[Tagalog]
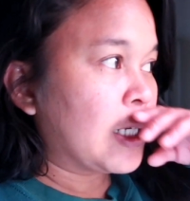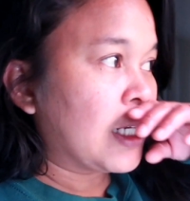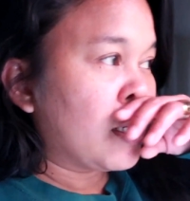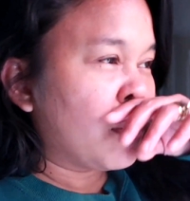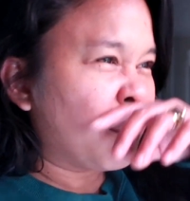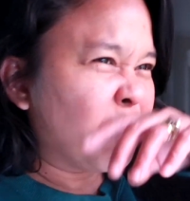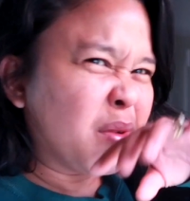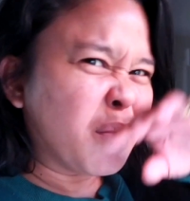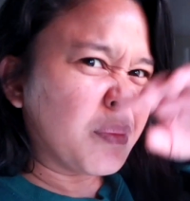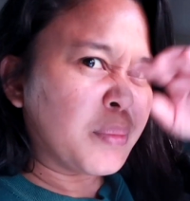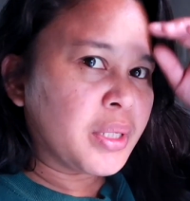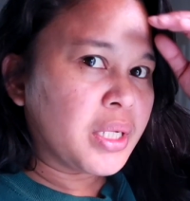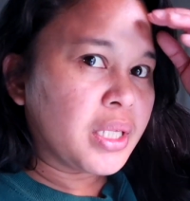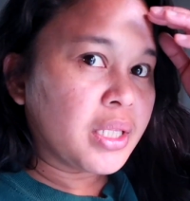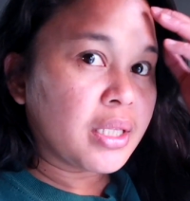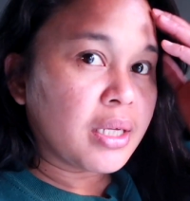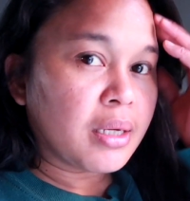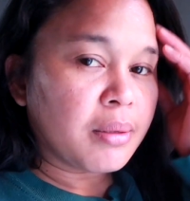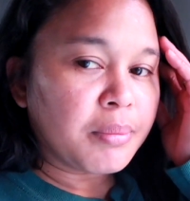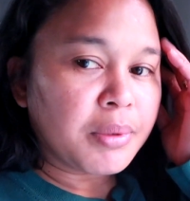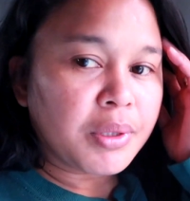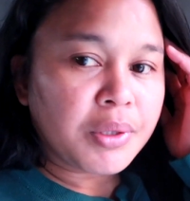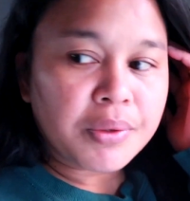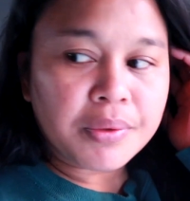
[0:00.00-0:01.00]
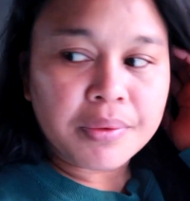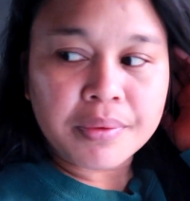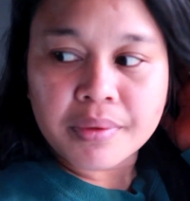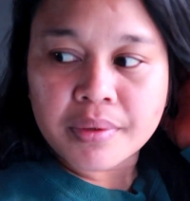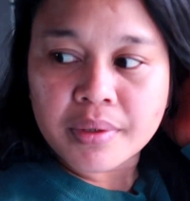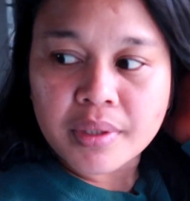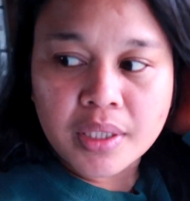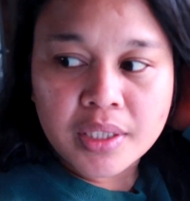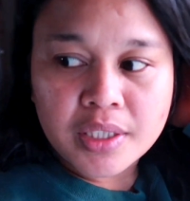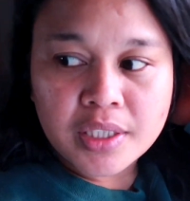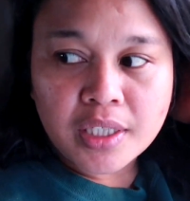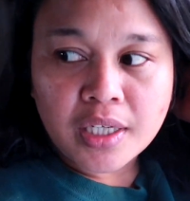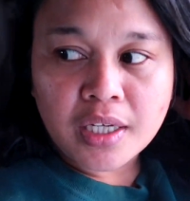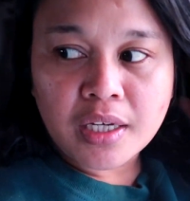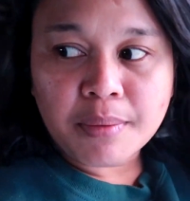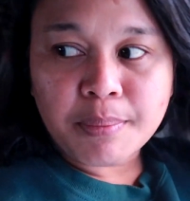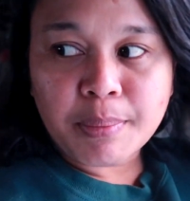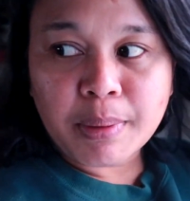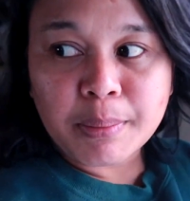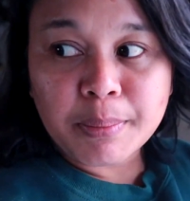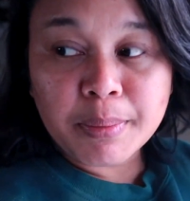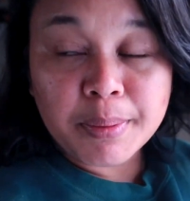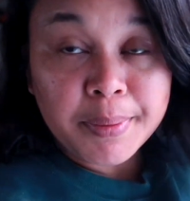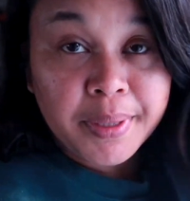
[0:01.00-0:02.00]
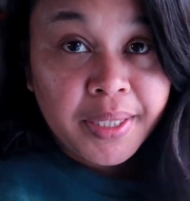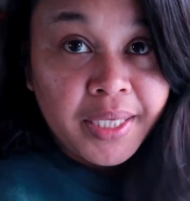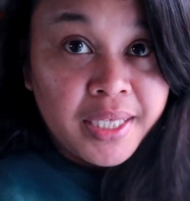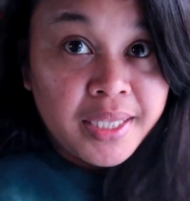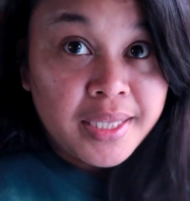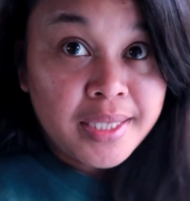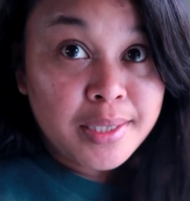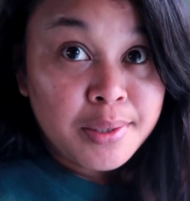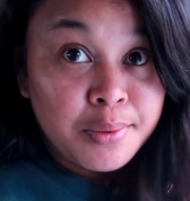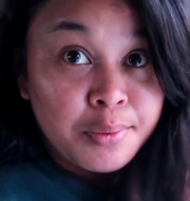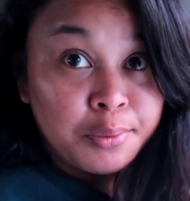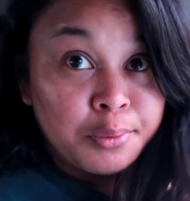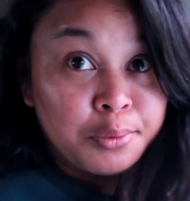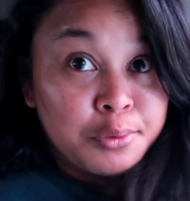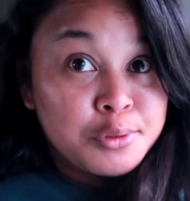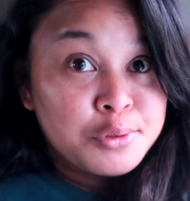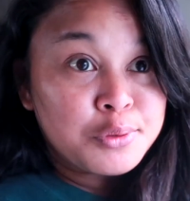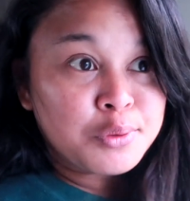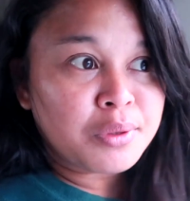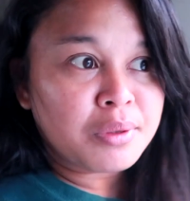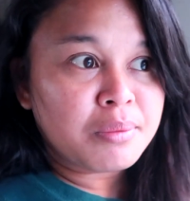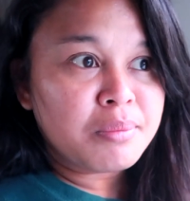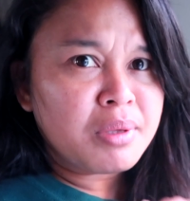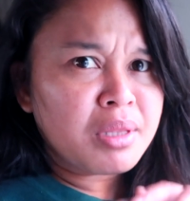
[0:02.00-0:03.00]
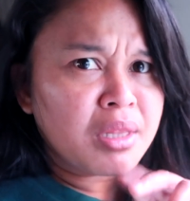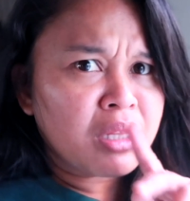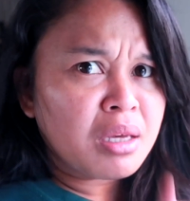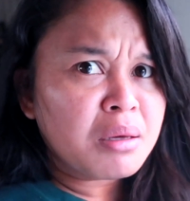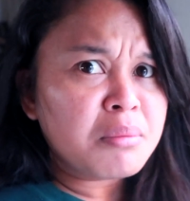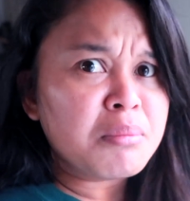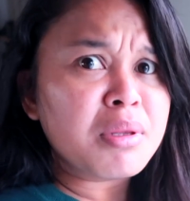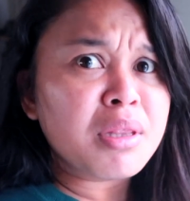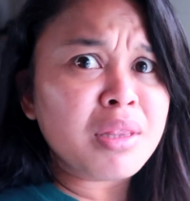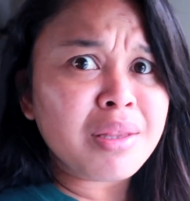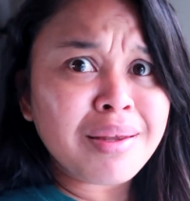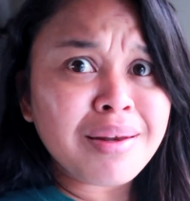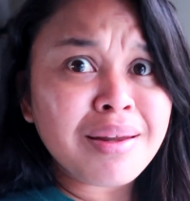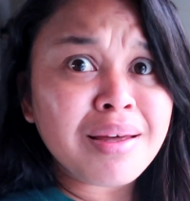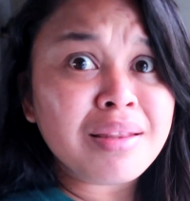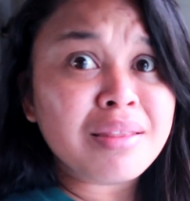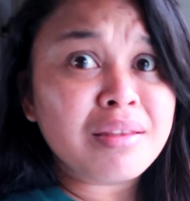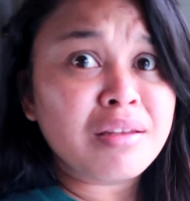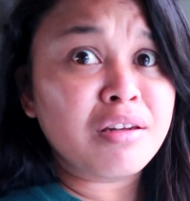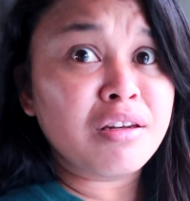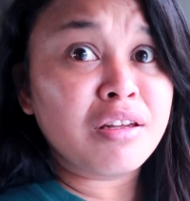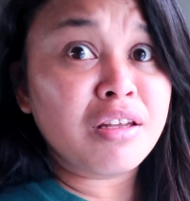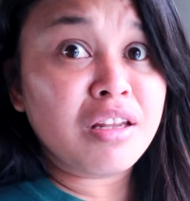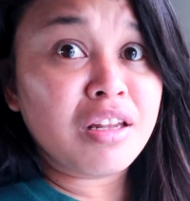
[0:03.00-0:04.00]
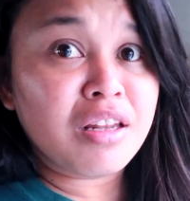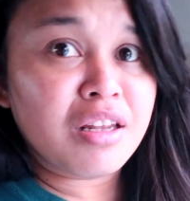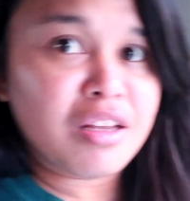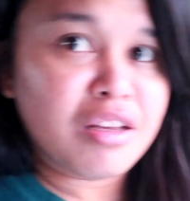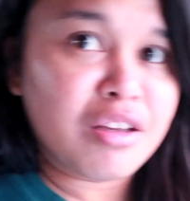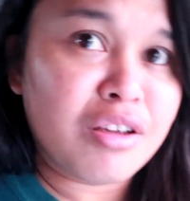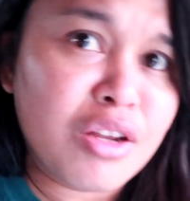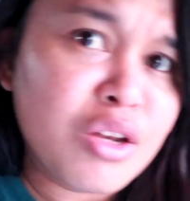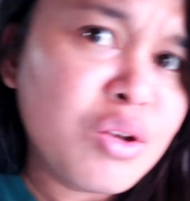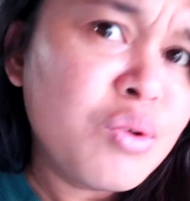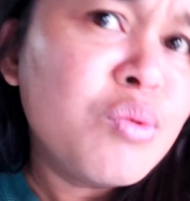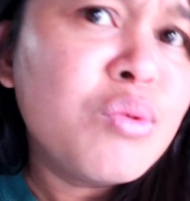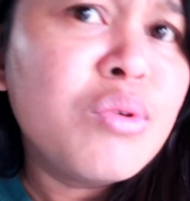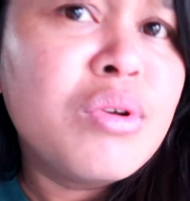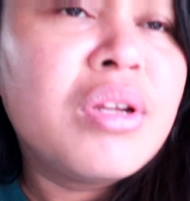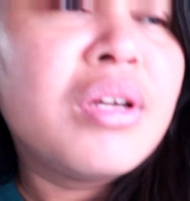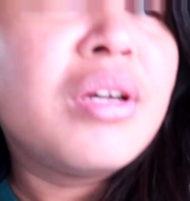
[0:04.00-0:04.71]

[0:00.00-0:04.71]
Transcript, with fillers: alam naman ni Tami yun. At saka pag may makita akong gustong ibinta, ibinta natin din. Ganun.